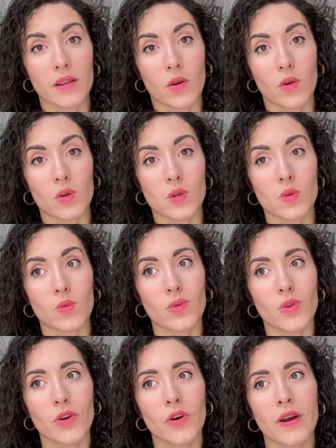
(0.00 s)
con lo
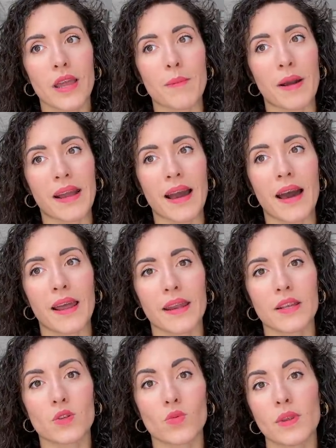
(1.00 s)
studio e
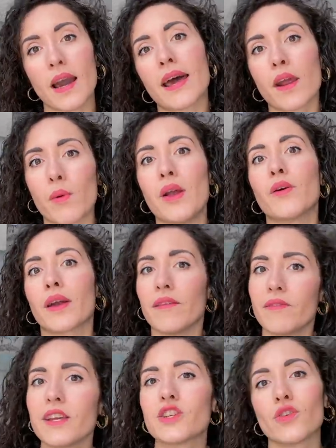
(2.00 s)
magari studiare quello che
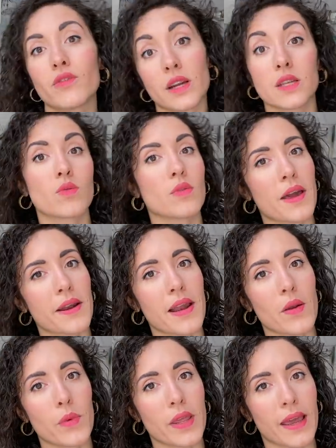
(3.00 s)
invece dovrei studiare
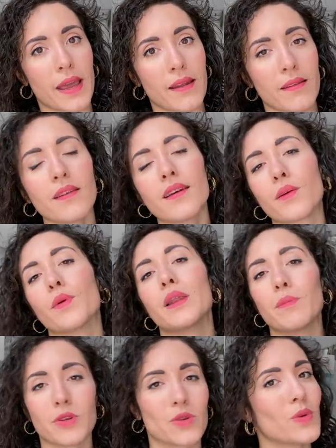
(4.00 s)
nel weekend,
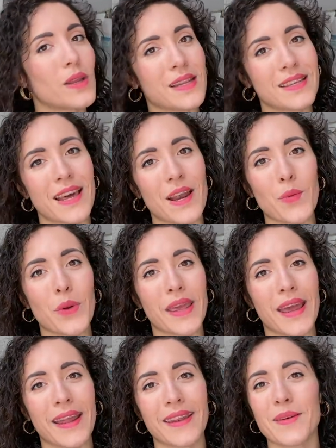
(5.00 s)
quindi posso utilizzare il
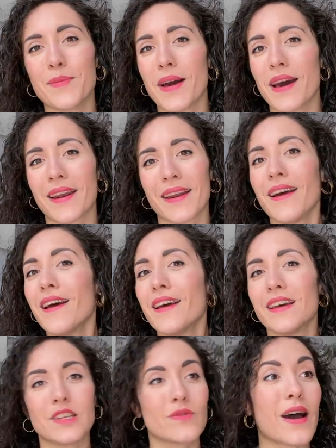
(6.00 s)
weekend per
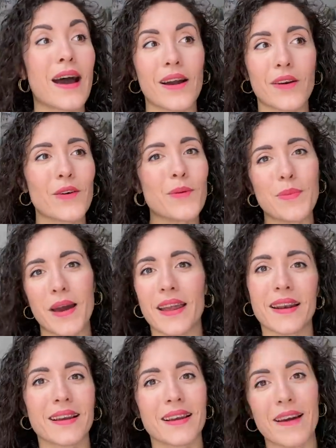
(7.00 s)
svago,
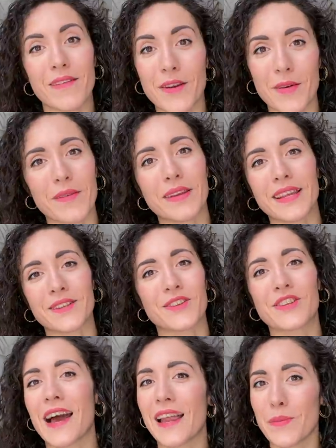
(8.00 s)
per avere una vita
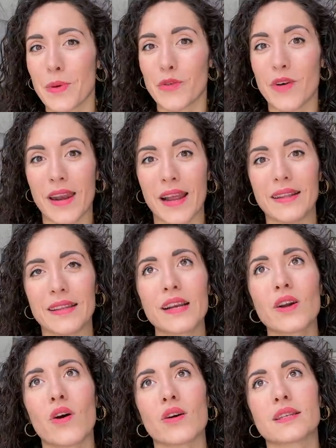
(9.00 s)
sociale, per fare
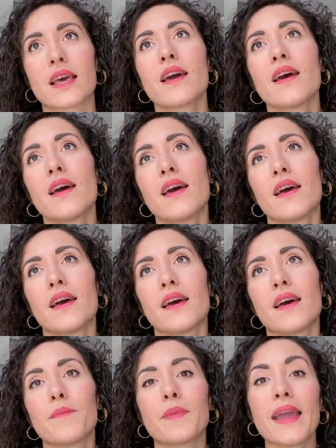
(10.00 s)
altre cose
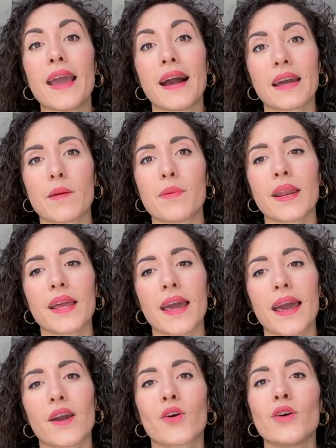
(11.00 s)
ehm, e anche
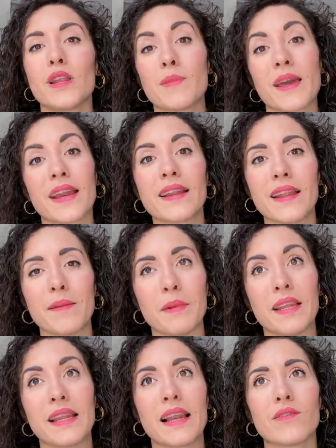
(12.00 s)
perché con i miei
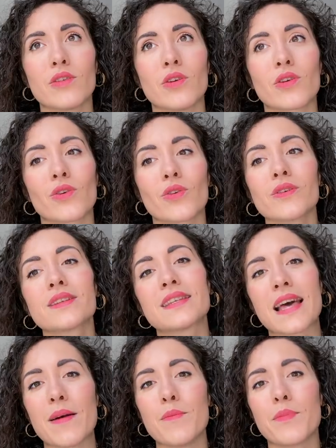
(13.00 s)
ritmi di lavoro non
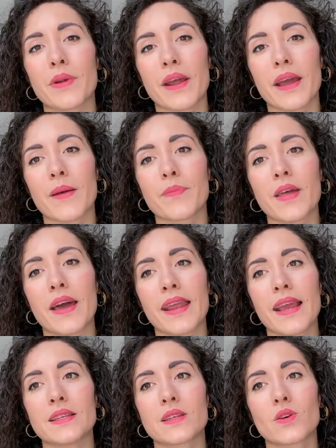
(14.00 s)
sempre
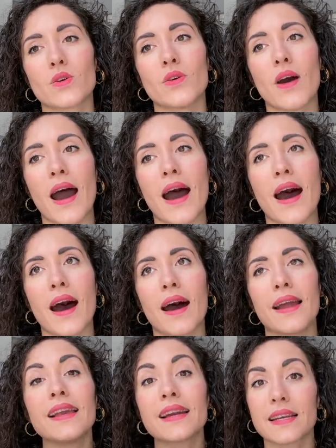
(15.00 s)
riesco
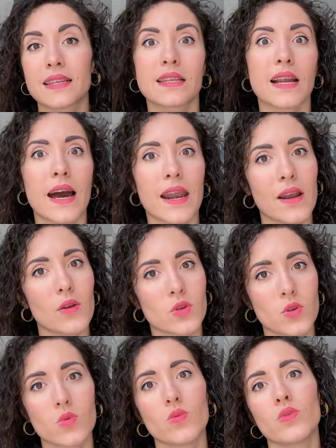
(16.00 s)
a incastrare lo
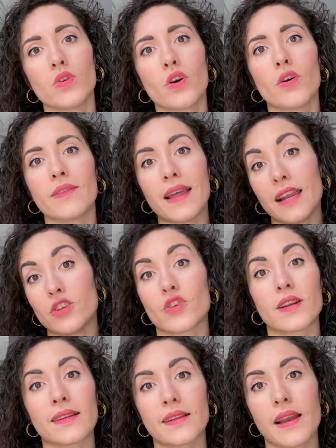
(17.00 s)
studio nelle
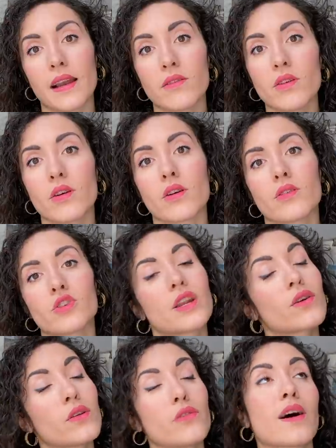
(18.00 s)
giornate di lavoro,
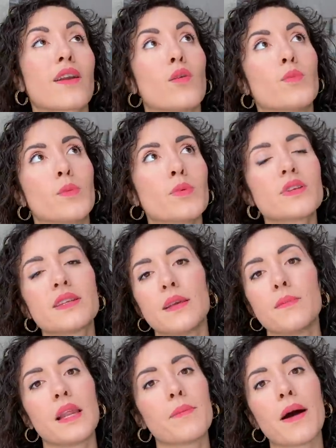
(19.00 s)
cerco di farlo il più
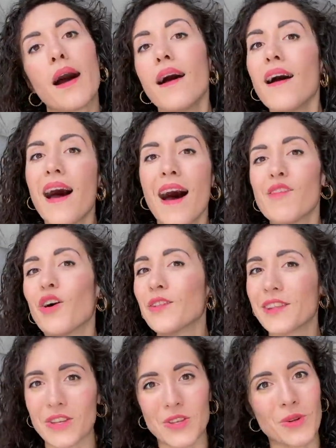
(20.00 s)
possibile ma a
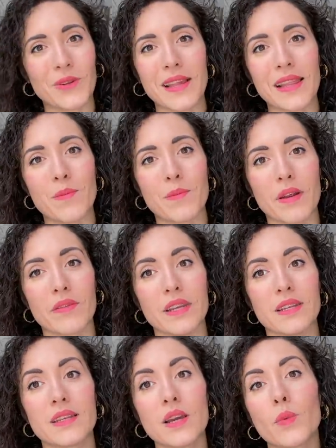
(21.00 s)
volte ci sono degli
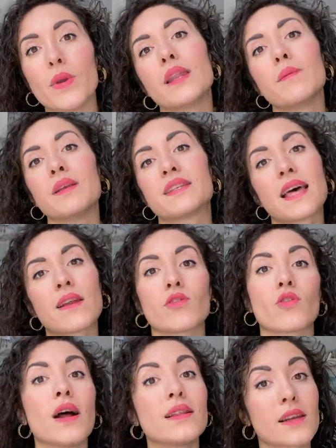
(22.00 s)
imprevisti e quindi mi
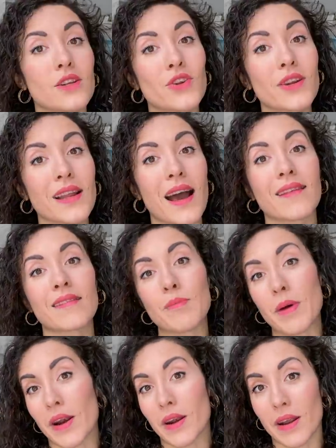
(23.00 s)
servono altre giornate
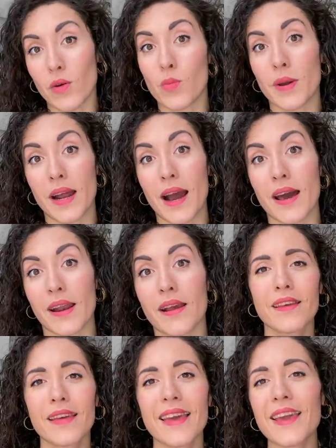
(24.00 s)
per
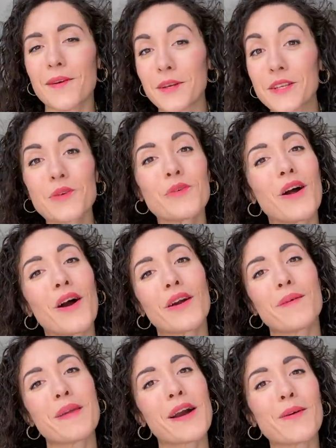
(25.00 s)
recuperare. E in questo
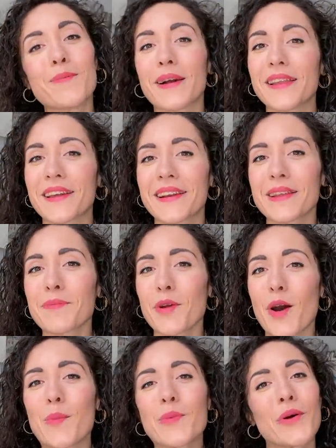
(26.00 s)
vlog mi accompagnerete
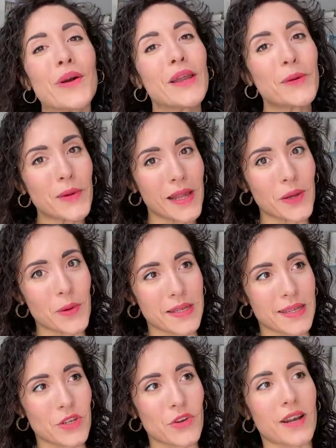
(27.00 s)
proprio proprio in una di
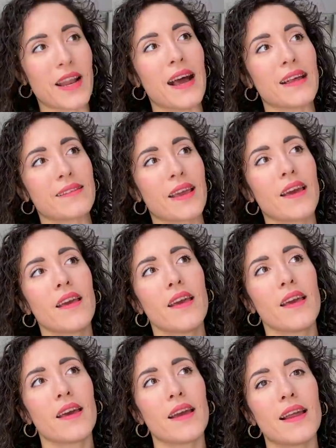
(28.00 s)
queste giornate.
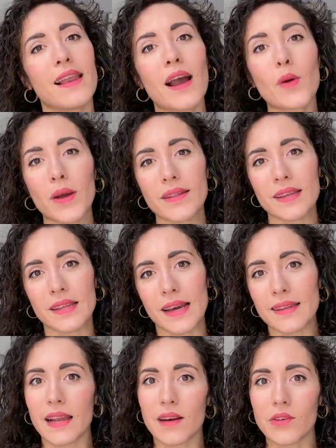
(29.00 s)
Eh, la
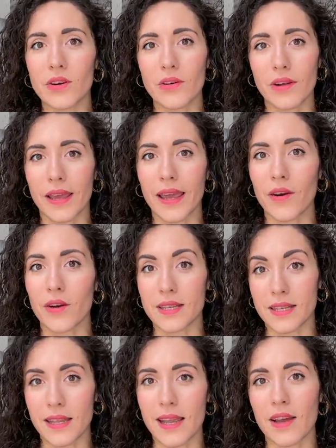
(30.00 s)
quantità di lavoro che ho
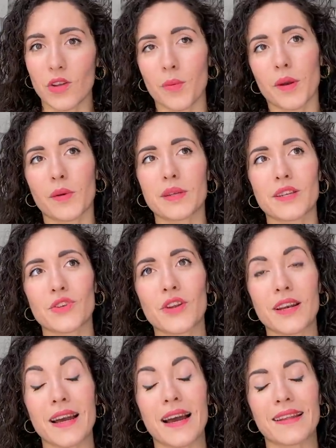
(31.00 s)
assegnato per questa
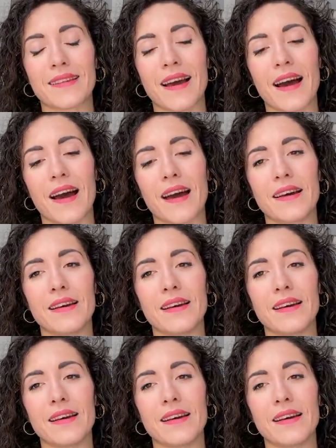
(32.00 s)
giornata